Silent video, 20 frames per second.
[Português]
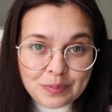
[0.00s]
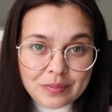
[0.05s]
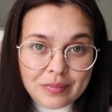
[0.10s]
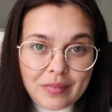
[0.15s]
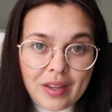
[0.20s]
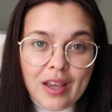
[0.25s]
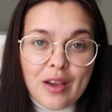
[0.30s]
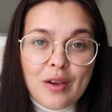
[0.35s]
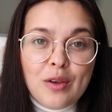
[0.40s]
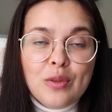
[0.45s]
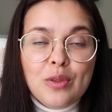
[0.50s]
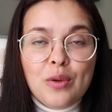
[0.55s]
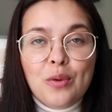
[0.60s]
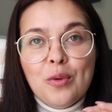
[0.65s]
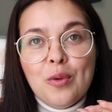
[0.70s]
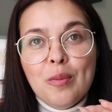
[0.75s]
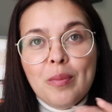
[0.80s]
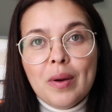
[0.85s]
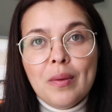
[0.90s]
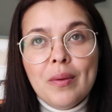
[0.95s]
né? Então
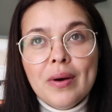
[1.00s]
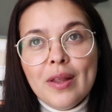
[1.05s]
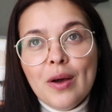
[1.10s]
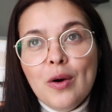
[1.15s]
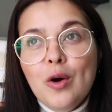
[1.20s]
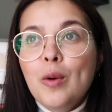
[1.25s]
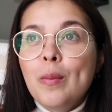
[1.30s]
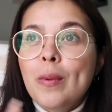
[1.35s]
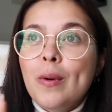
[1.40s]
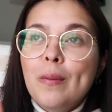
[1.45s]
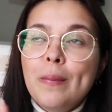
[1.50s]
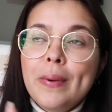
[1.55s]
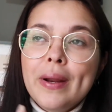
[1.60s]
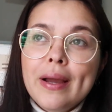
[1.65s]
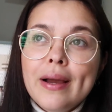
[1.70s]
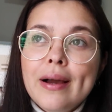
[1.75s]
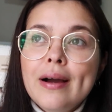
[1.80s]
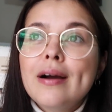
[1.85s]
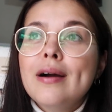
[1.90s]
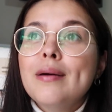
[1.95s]
eu comprei guarda-roupa, comprei
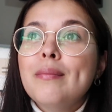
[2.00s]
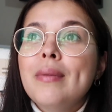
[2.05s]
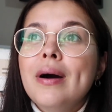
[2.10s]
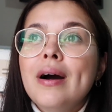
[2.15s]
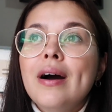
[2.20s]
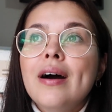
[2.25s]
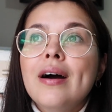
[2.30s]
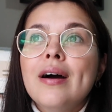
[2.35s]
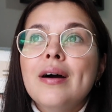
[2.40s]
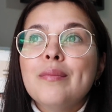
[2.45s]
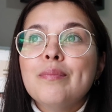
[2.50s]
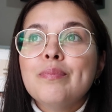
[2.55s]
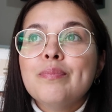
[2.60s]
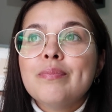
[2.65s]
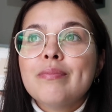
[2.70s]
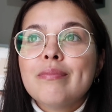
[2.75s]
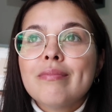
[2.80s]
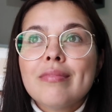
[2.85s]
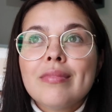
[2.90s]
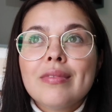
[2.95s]
cama,
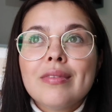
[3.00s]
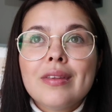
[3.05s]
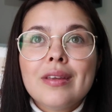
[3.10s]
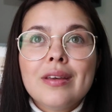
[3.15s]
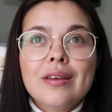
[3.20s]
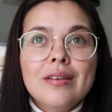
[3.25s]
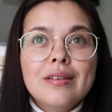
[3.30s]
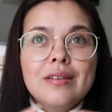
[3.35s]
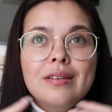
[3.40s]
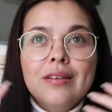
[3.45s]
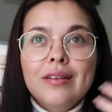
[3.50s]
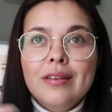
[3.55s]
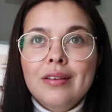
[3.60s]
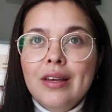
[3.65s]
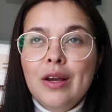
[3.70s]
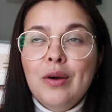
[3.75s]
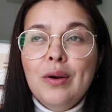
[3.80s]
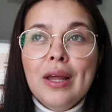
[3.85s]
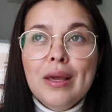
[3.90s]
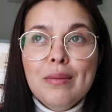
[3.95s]

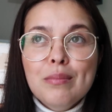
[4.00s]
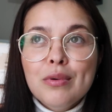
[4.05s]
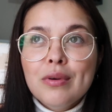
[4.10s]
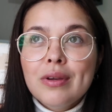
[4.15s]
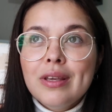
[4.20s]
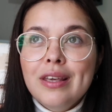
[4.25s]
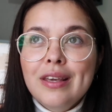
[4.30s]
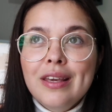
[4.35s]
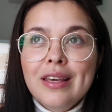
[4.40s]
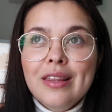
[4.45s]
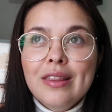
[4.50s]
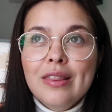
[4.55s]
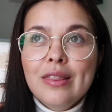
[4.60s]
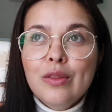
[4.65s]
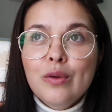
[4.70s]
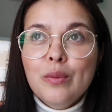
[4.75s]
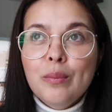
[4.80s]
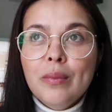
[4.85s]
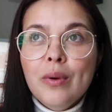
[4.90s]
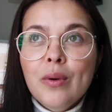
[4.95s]
eu lembro que
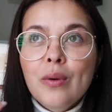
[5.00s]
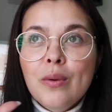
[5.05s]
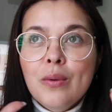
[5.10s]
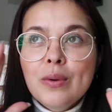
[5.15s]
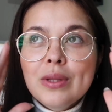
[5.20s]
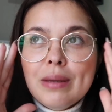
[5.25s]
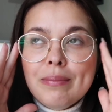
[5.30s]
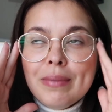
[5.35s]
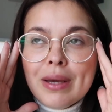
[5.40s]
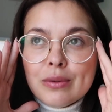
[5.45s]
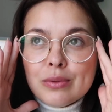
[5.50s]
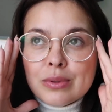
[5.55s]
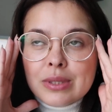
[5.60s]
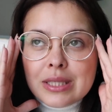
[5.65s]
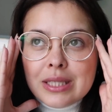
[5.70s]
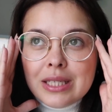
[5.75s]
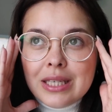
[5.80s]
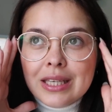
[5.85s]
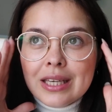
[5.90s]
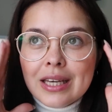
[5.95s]
no meu, na minha
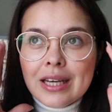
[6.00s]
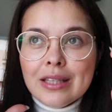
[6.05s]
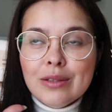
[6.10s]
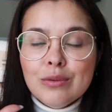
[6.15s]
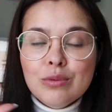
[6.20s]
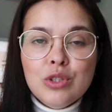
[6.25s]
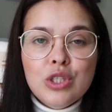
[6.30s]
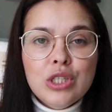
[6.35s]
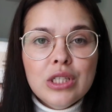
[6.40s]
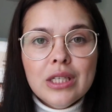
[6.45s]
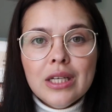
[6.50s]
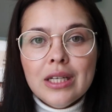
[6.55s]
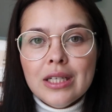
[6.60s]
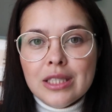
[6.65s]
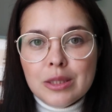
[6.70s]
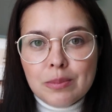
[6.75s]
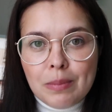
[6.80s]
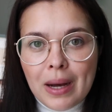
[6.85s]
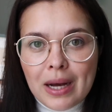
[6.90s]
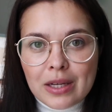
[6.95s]
cozinha não tinha
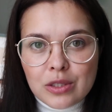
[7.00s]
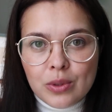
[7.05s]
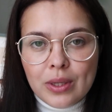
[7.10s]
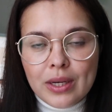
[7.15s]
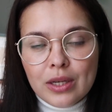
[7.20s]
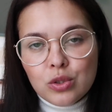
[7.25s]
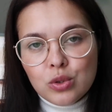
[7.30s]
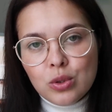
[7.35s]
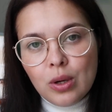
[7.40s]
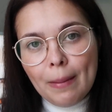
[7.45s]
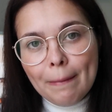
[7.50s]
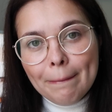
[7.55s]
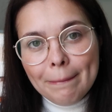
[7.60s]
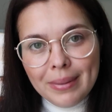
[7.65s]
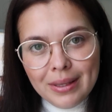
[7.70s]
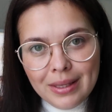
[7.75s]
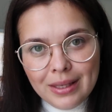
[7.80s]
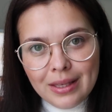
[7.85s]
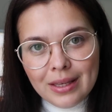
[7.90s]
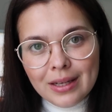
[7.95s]
espaço, era só a
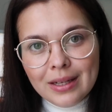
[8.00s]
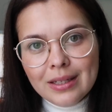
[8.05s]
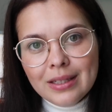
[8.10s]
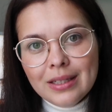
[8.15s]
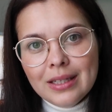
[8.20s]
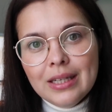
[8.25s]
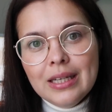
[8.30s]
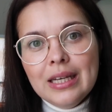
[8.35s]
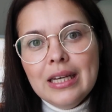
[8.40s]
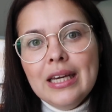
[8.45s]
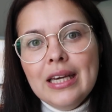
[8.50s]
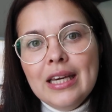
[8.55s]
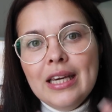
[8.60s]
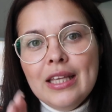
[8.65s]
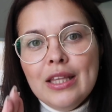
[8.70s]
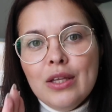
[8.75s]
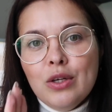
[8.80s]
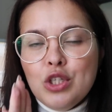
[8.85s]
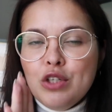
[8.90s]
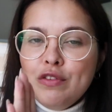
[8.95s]
pia.
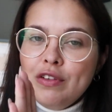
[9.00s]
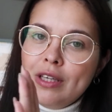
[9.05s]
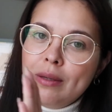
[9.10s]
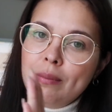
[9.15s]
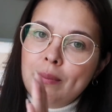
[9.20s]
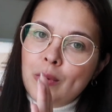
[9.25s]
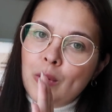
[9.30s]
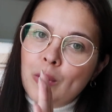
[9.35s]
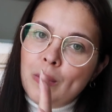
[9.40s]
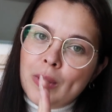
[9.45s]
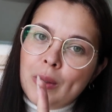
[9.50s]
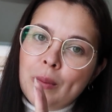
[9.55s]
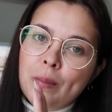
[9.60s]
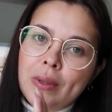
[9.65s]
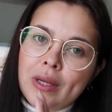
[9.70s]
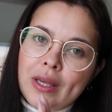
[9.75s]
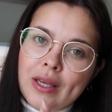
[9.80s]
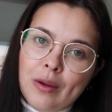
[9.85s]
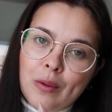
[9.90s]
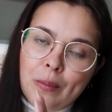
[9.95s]
Então eu tive que comprar um,
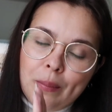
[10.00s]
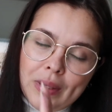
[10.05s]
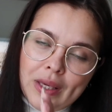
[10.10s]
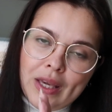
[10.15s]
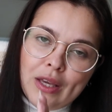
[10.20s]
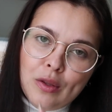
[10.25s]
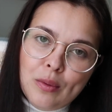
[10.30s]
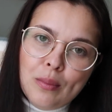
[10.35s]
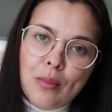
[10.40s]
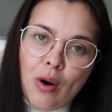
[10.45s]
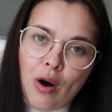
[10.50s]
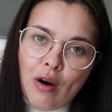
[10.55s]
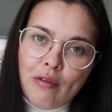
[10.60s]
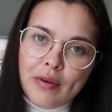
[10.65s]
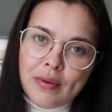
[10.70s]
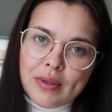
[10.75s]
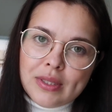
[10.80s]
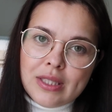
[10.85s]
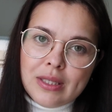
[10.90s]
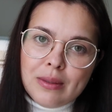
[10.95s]
um pequeno
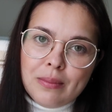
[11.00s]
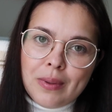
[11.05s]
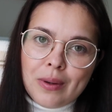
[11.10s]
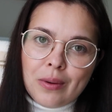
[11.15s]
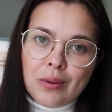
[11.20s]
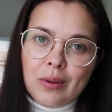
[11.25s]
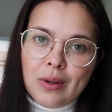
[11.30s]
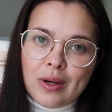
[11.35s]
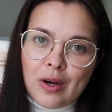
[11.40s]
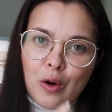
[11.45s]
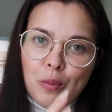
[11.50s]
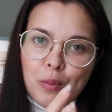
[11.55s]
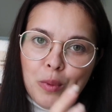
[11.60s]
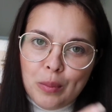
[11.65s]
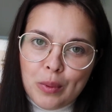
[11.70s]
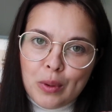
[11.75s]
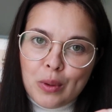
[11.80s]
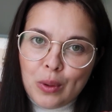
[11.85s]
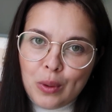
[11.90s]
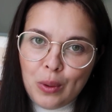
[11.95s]
móvel assim para colocar o meu
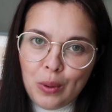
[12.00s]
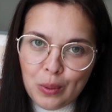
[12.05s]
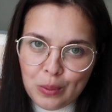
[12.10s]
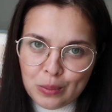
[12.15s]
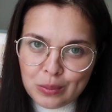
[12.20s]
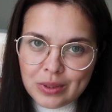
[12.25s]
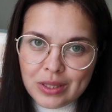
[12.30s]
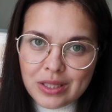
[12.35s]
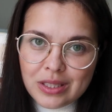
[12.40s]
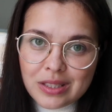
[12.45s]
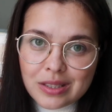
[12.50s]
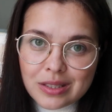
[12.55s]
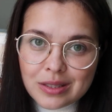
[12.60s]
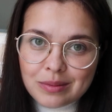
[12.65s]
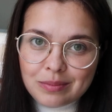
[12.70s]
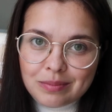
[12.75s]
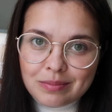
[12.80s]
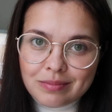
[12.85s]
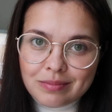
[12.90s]
micro-ondas